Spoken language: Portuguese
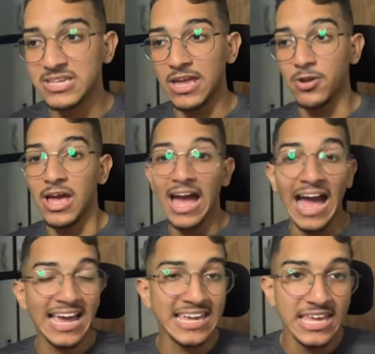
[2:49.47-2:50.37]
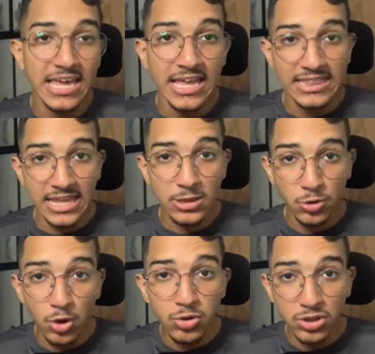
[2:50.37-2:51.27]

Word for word: sério. Aqui tem todo